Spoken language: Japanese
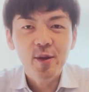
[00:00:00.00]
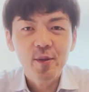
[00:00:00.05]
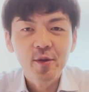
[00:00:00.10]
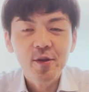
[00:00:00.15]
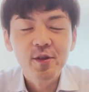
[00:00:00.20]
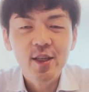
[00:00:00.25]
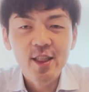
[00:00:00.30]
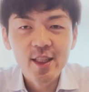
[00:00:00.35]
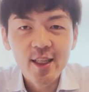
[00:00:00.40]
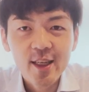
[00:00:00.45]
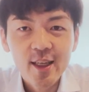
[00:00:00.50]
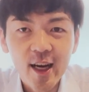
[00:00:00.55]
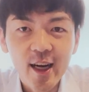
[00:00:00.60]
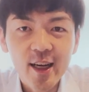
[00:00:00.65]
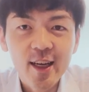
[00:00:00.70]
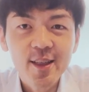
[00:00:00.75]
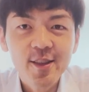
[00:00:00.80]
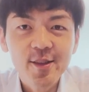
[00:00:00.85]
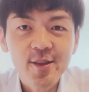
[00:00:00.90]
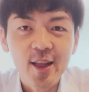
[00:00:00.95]
まあ、僕はね、
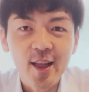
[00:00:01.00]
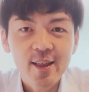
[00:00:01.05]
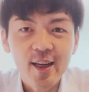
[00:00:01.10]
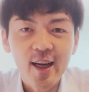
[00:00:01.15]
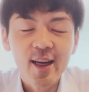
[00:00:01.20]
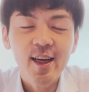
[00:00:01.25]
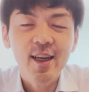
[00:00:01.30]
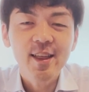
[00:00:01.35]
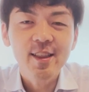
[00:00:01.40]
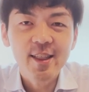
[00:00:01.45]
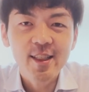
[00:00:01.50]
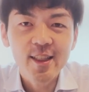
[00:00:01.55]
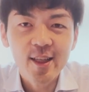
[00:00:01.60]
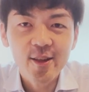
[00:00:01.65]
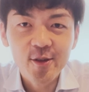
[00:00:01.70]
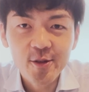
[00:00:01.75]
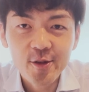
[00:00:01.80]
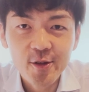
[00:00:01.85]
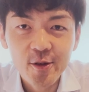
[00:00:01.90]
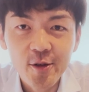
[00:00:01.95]
明るくて楽観的な
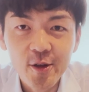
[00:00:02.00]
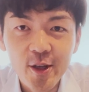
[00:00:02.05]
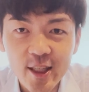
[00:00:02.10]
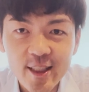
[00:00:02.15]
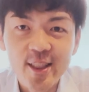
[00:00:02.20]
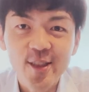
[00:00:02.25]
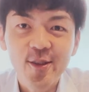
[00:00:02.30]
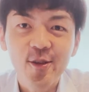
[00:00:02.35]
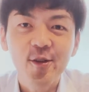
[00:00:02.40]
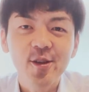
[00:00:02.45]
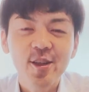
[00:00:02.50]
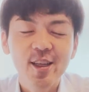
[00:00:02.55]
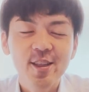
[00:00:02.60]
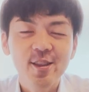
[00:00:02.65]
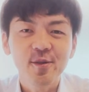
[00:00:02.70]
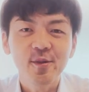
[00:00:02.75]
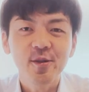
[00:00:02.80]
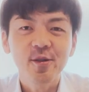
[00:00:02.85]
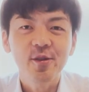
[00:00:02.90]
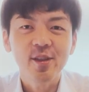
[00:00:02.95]
ところがいいところだ
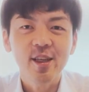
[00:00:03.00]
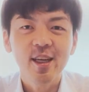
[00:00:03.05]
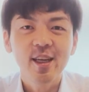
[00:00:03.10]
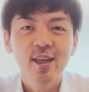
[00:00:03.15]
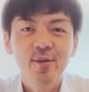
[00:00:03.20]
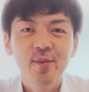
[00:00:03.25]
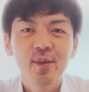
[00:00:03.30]
と思うので、